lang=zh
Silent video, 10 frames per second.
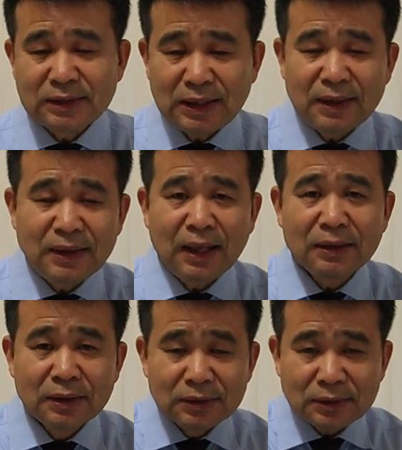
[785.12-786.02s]
那现
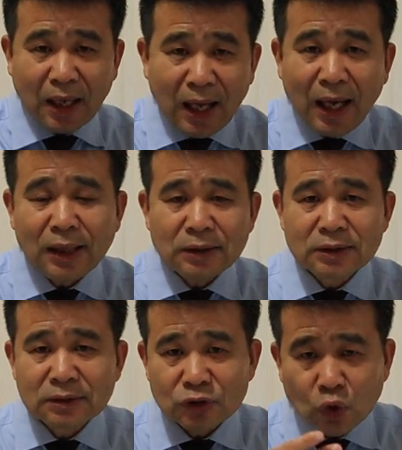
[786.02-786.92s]
在他
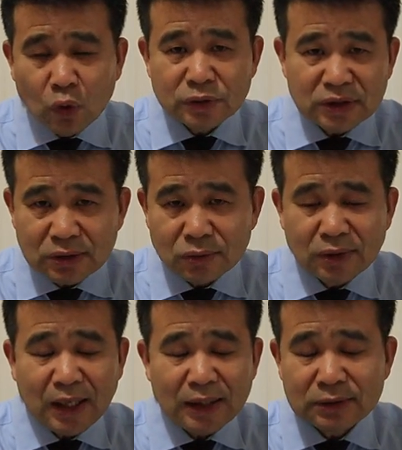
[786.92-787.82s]
是重新
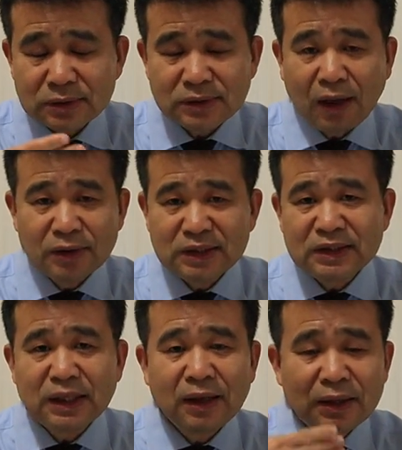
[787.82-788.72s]
从开始造
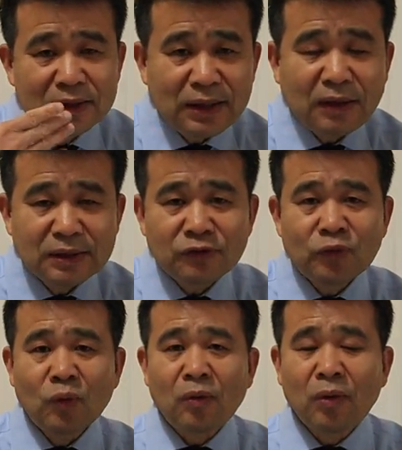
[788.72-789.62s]
你一样，让你
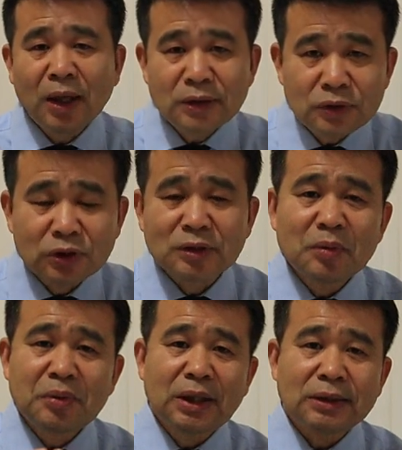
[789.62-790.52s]
复活，有什
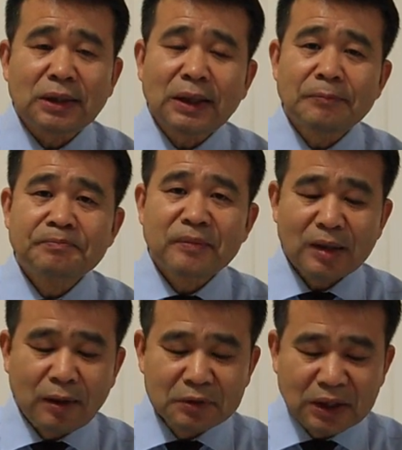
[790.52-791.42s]
么不可能呢？
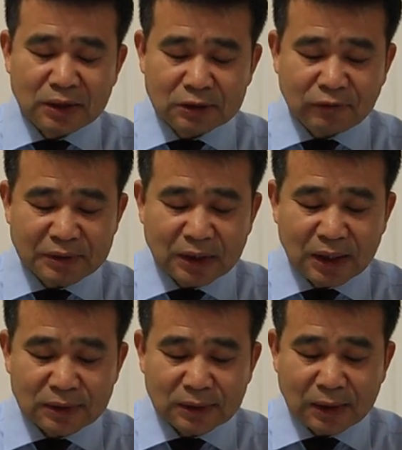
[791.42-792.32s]
啊，我想这是完全
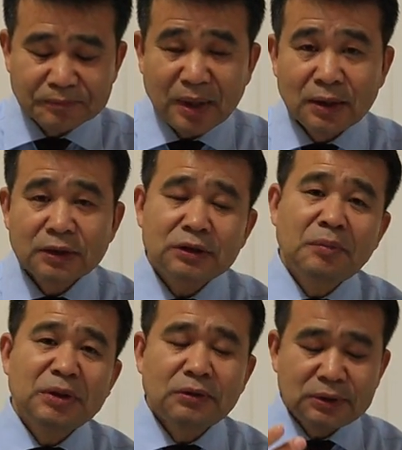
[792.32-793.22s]
可能的，
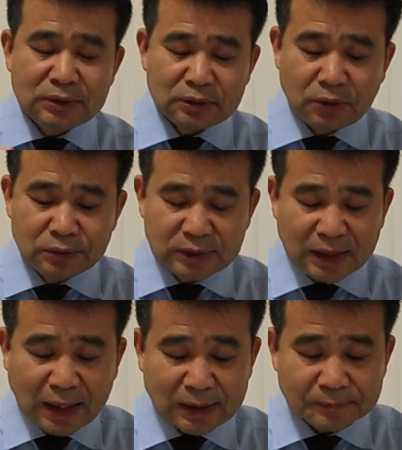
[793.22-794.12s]
什么都是都是
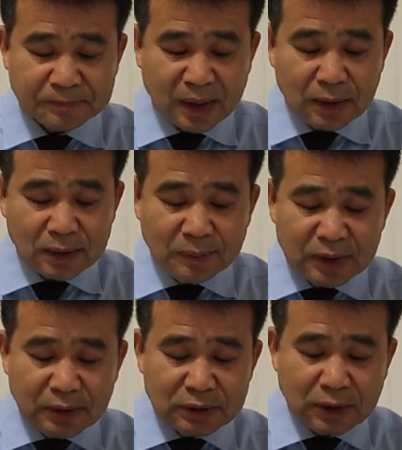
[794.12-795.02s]
在他的。那
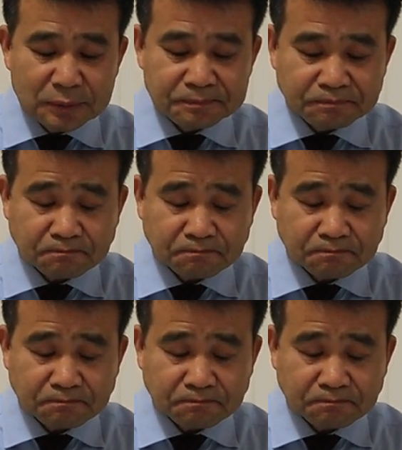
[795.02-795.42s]
么这是。